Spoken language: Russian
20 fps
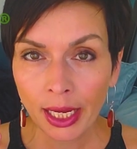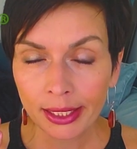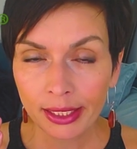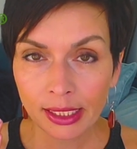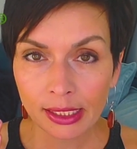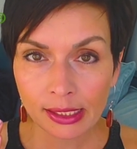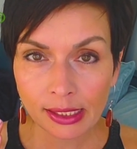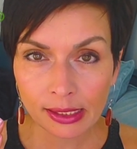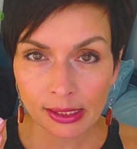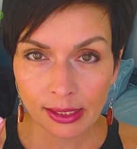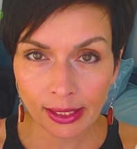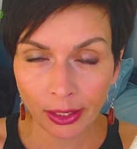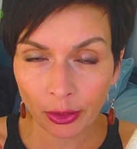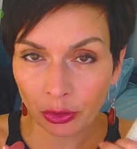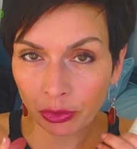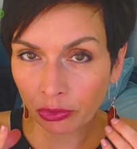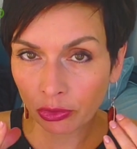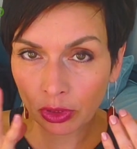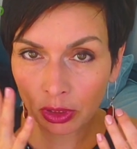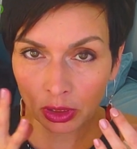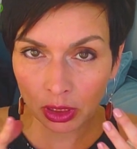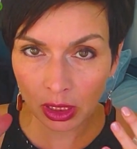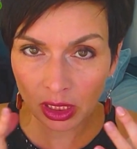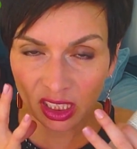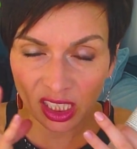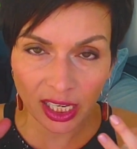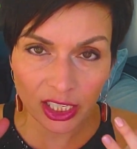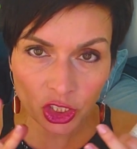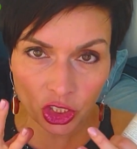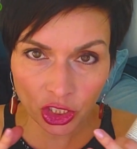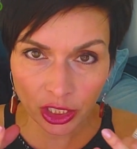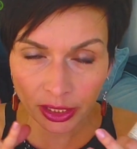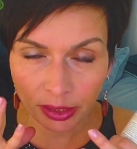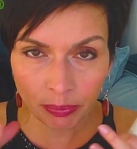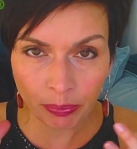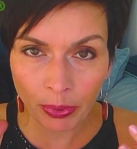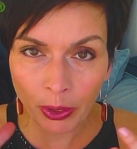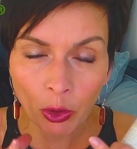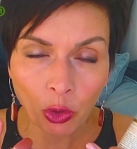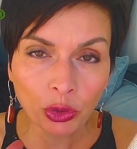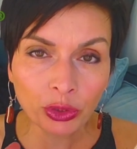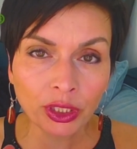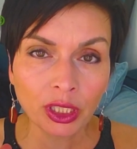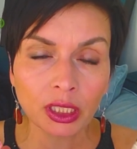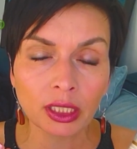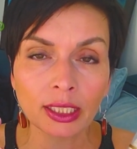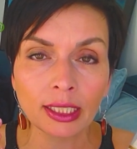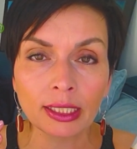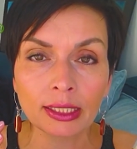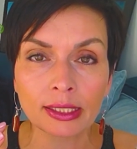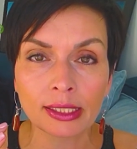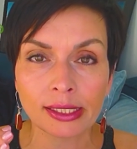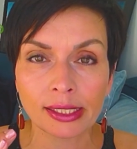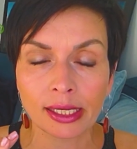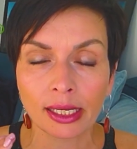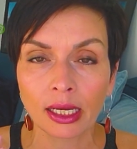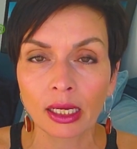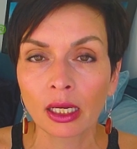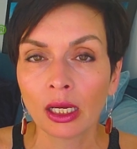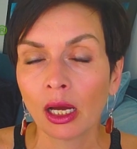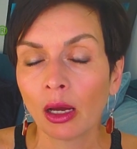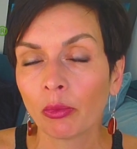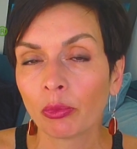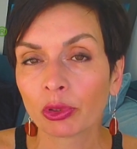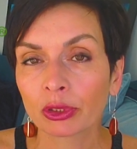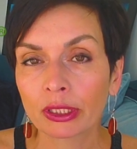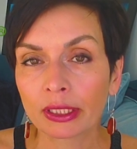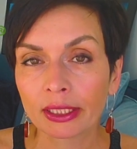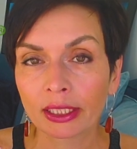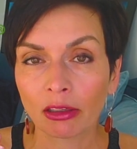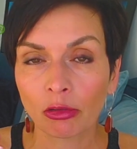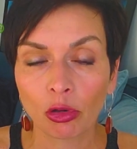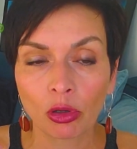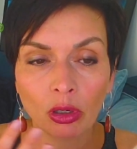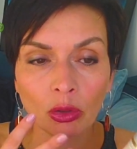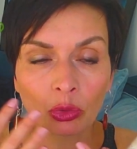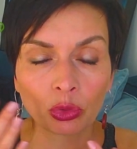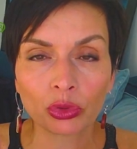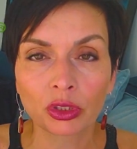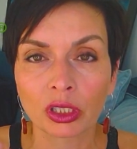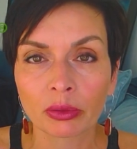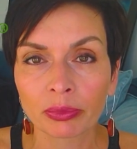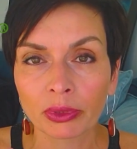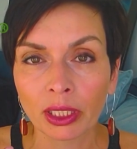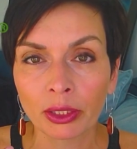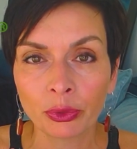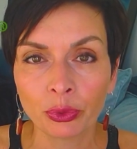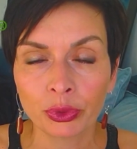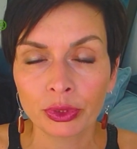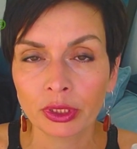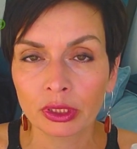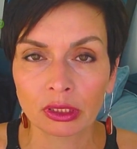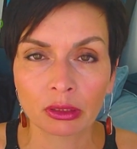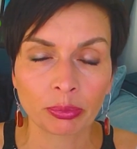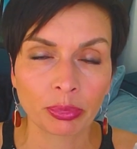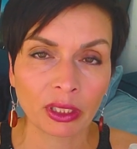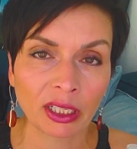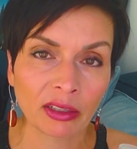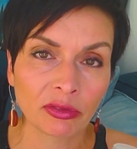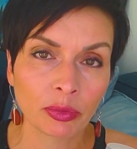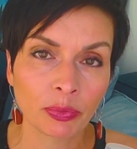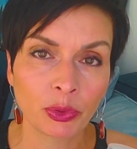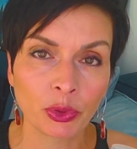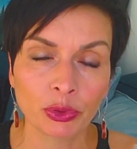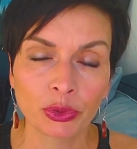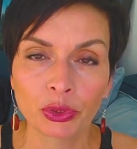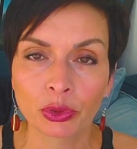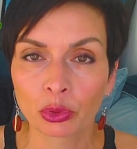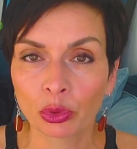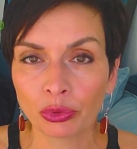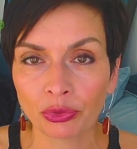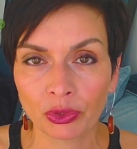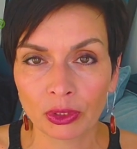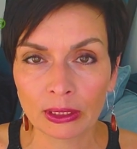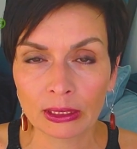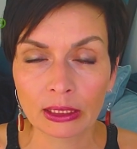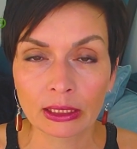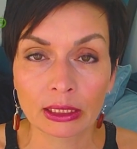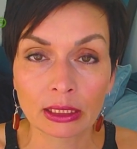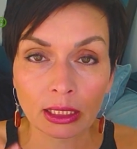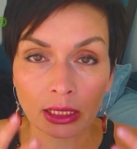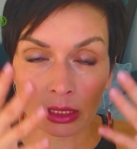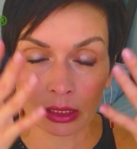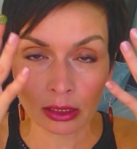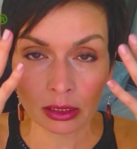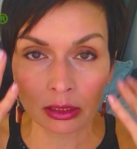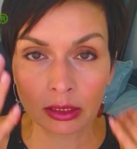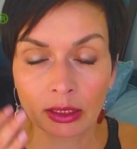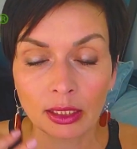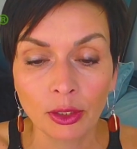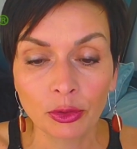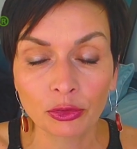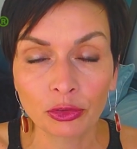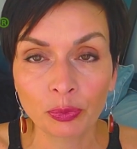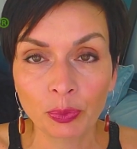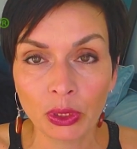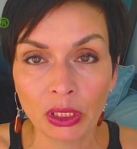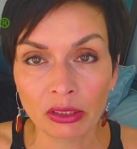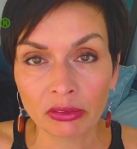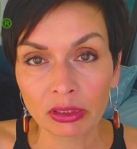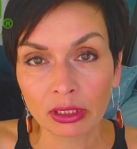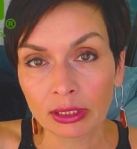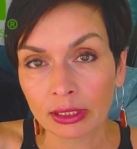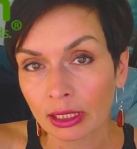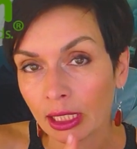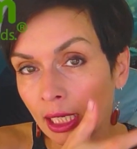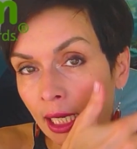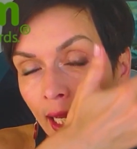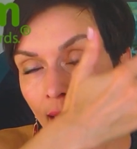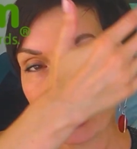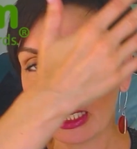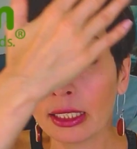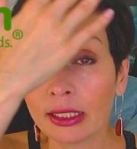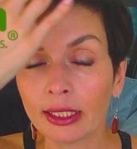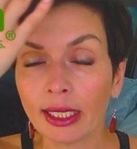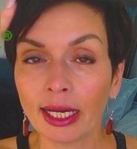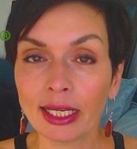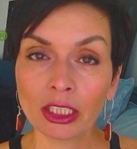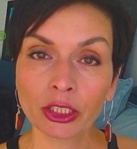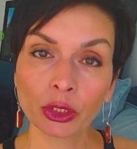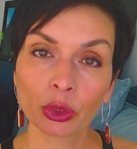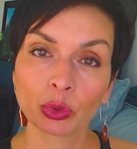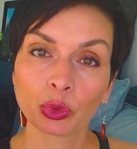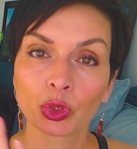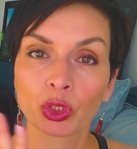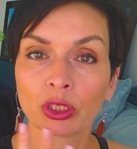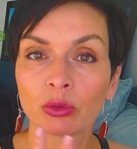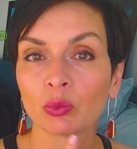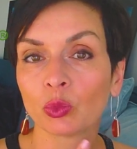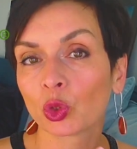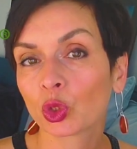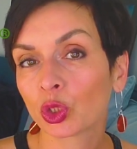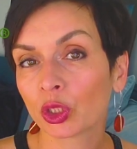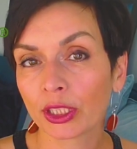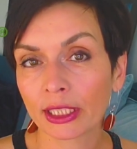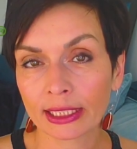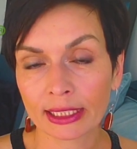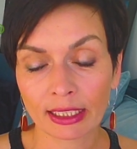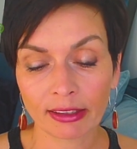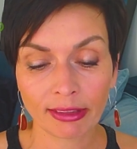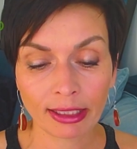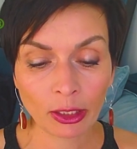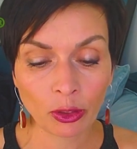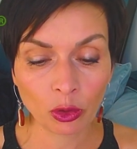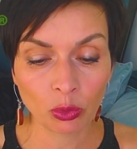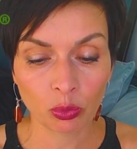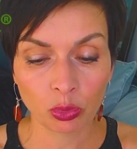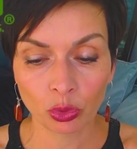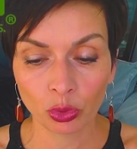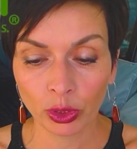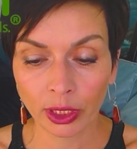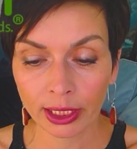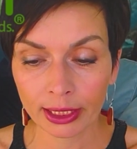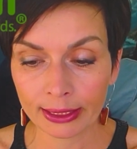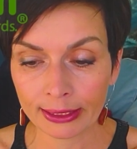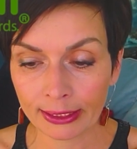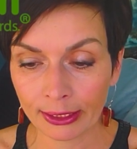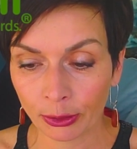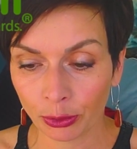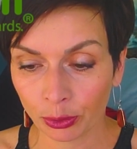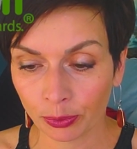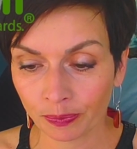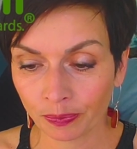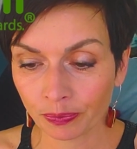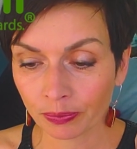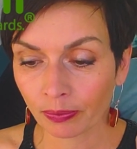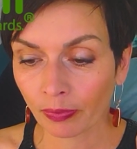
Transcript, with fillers: Не создает вот этой тяжкой пленки на лице. После того, как утром наносится, пока вы пьете кофе, делаете какие-то дела, он впитывается, и дальше уже можно рисовать любую картину.